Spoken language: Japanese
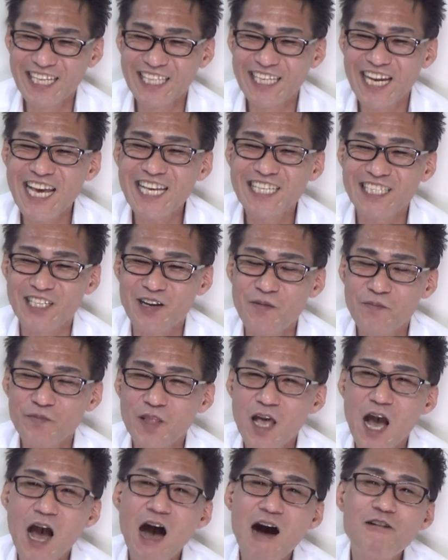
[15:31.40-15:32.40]
いないでしょ。
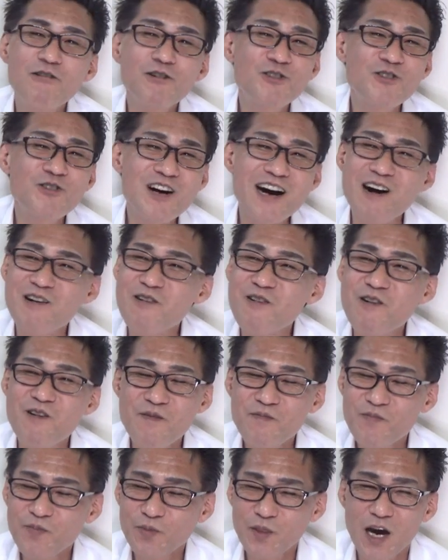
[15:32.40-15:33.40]
顎とか
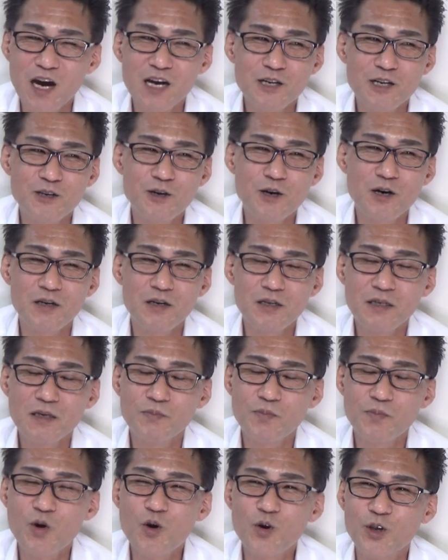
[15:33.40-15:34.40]
を、あの、
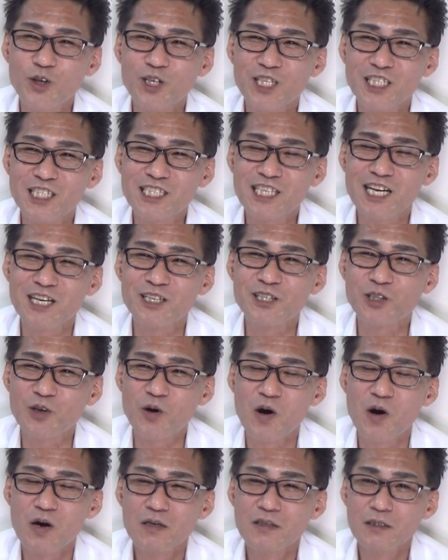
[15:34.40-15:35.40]
防御に使う
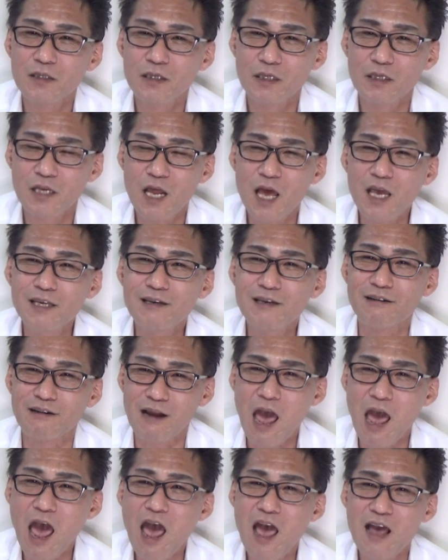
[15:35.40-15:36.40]
人いないよ
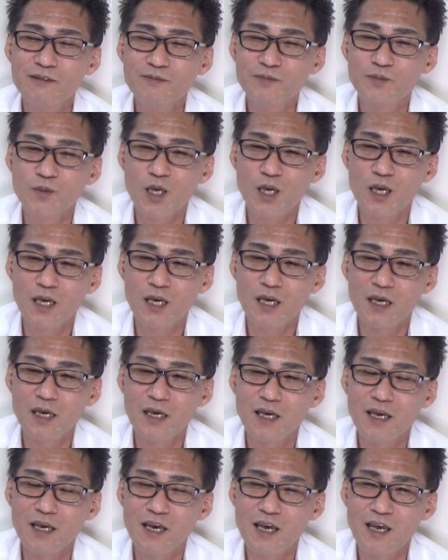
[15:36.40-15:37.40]
ね。
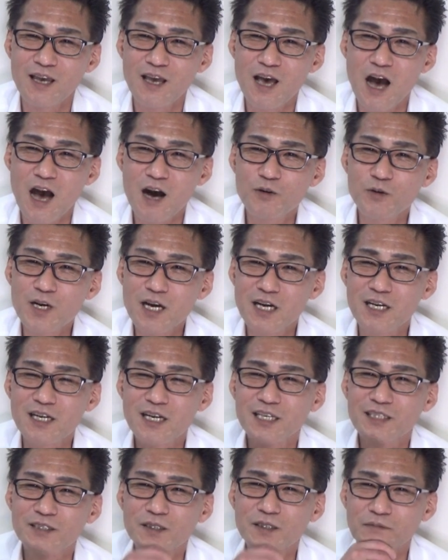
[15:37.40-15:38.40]
えー、顎なん
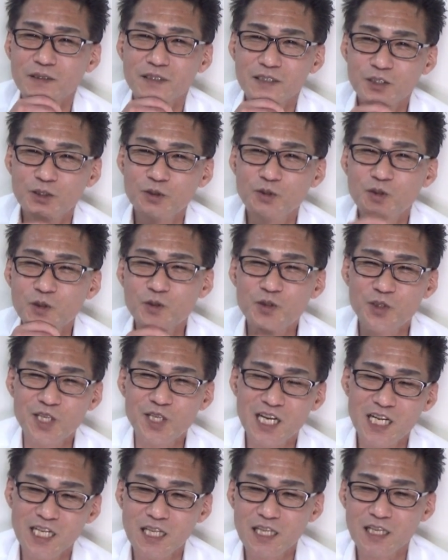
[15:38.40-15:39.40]
かあの、ちょっと揺
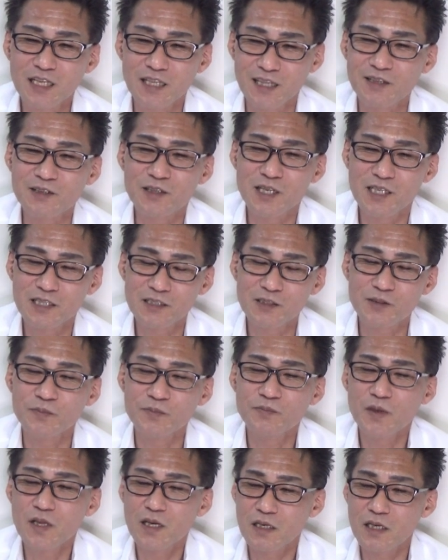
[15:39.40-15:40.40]
すられるだけで暗く
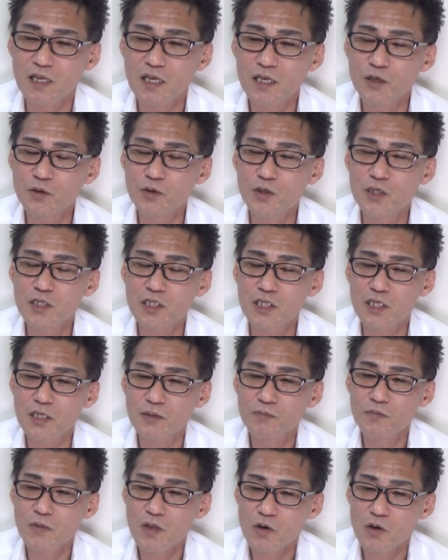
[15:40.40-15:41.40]
る。理由
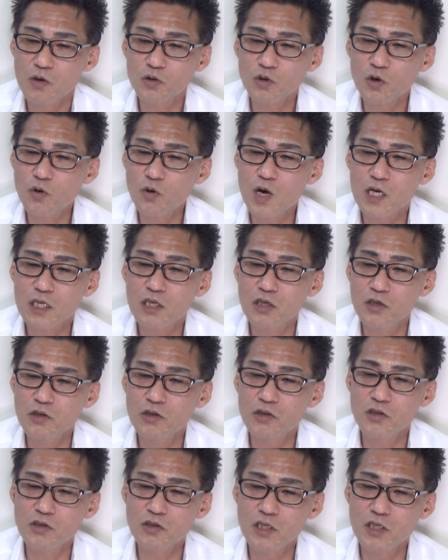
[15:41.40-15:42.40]
1、男は
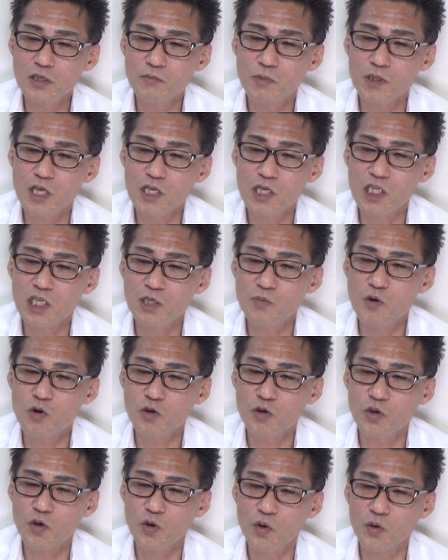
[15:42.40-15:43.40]
90人まで死亡
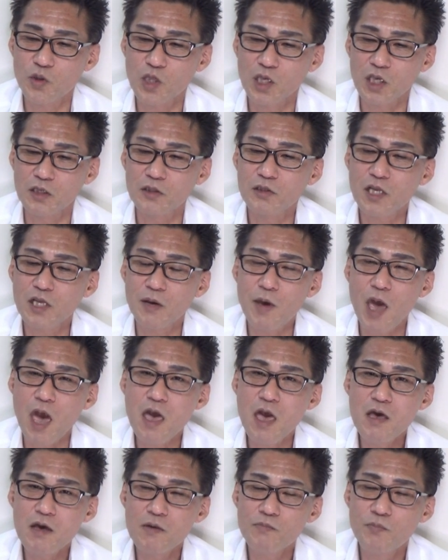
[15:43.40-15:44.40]
を要できるた
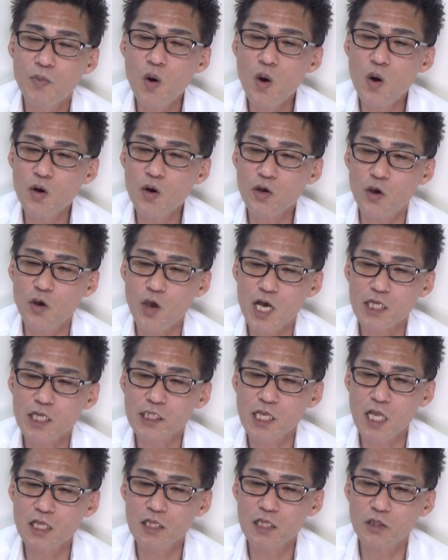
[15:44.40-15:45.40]
め、防御や
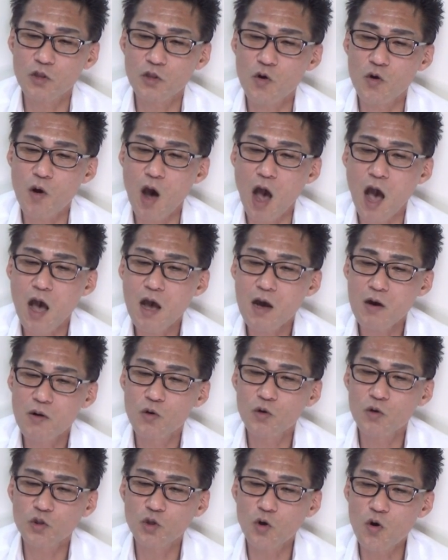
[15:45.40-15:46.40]
戦闘は
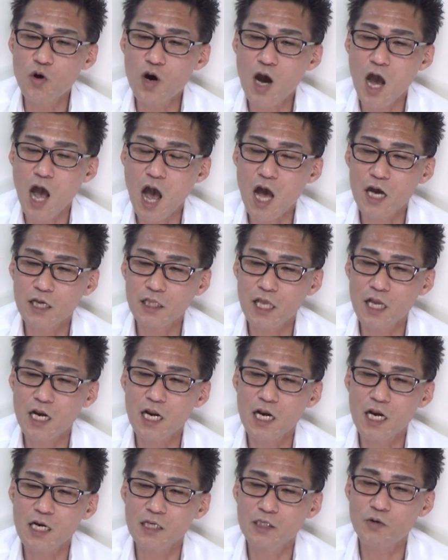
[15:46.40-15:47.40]
男が当て
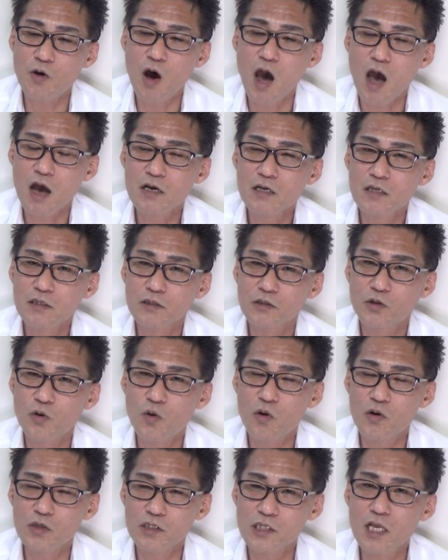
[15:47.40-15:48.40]
られるのは
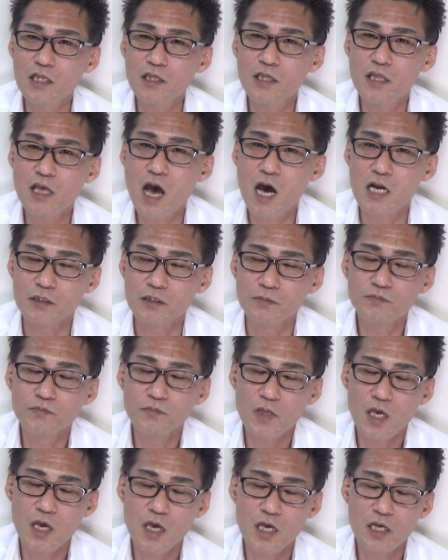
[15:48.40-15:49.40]
当然である。
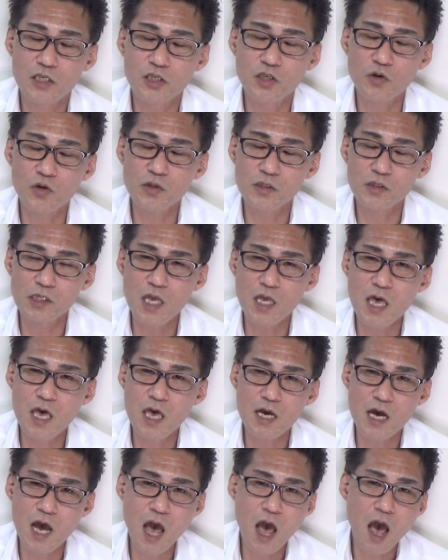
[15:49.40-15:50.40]
えー、女
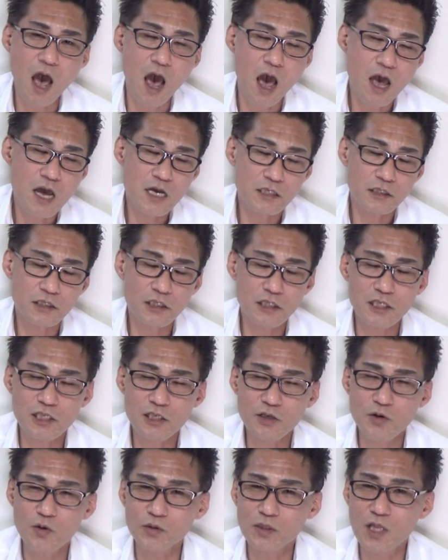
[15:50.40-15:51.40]
性が
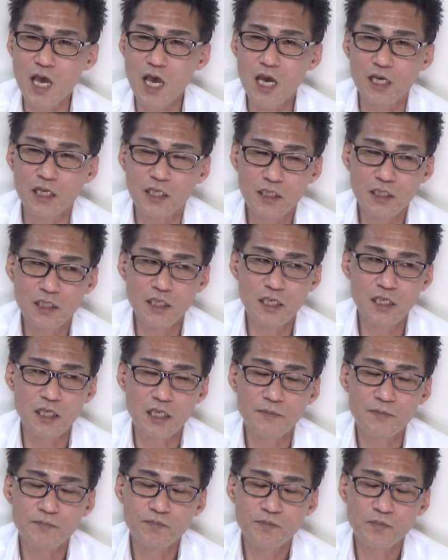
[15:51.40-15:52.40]
1個体
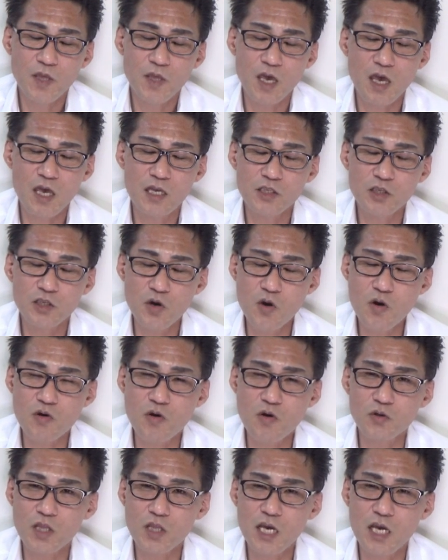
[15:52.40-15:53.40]
に、えー、超
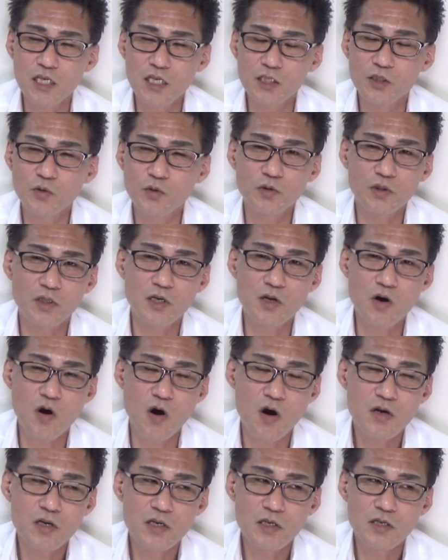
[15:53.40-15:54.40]
個体にとって
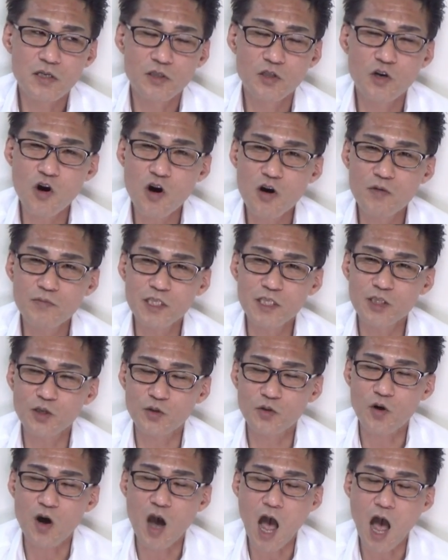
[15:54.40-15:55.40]
の脳み
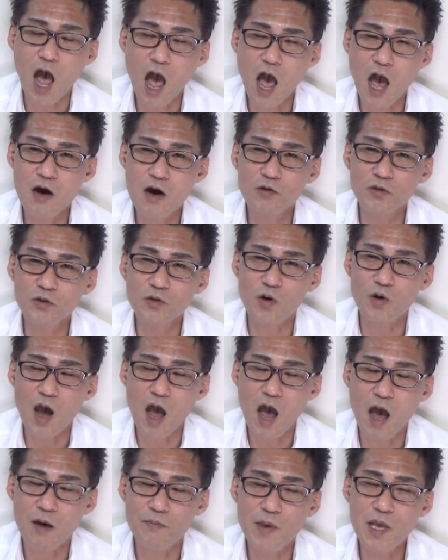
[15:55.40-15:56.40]
そとか顎と
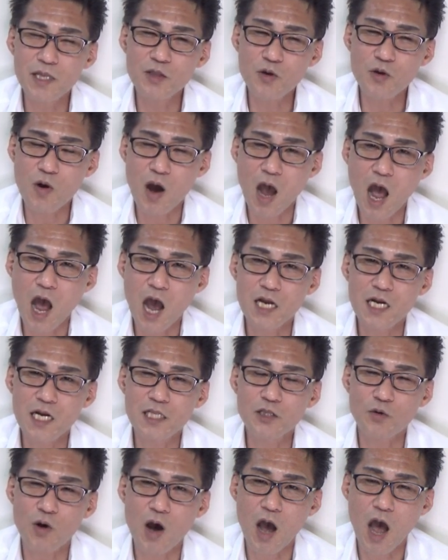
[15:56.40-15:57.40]
か目とか
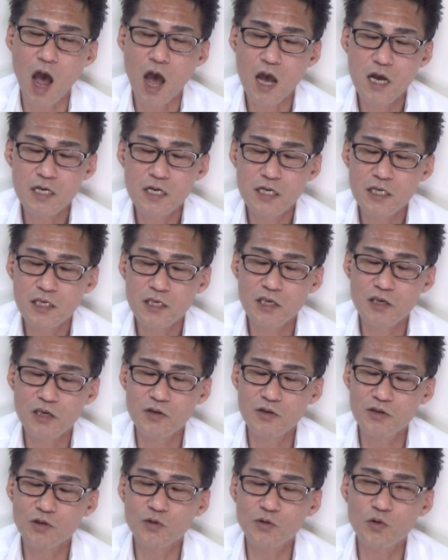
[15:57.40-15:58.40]
鼻とか
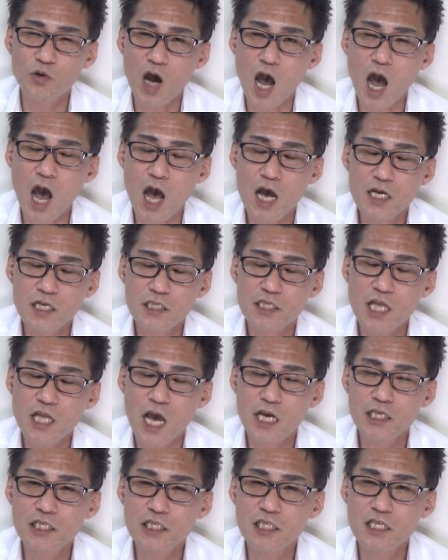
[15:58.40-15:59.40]
急所とか
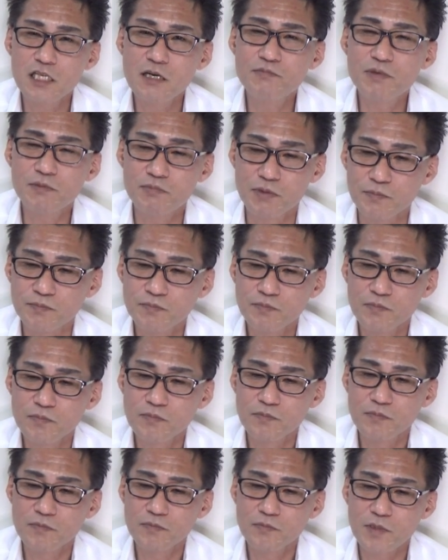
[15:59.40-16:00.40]
大事な部分
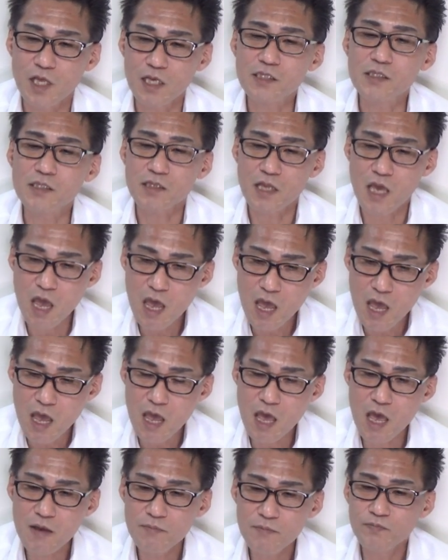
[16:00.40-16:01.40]
です
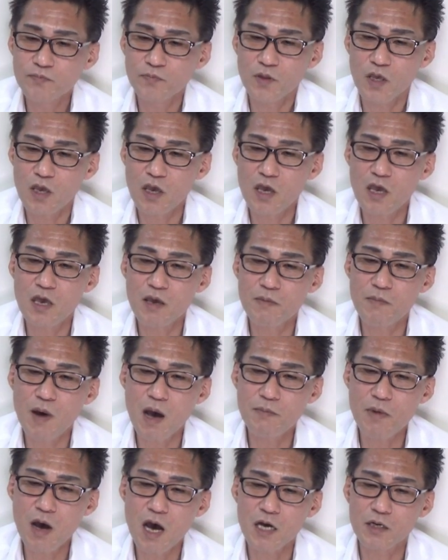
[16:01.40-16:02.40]
ね。えー、
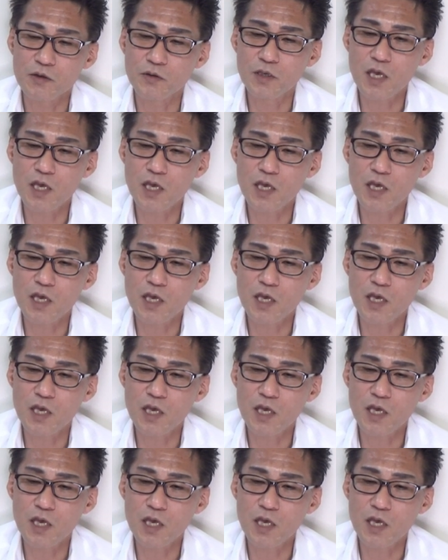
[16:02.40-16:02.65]
まあまあ、あの、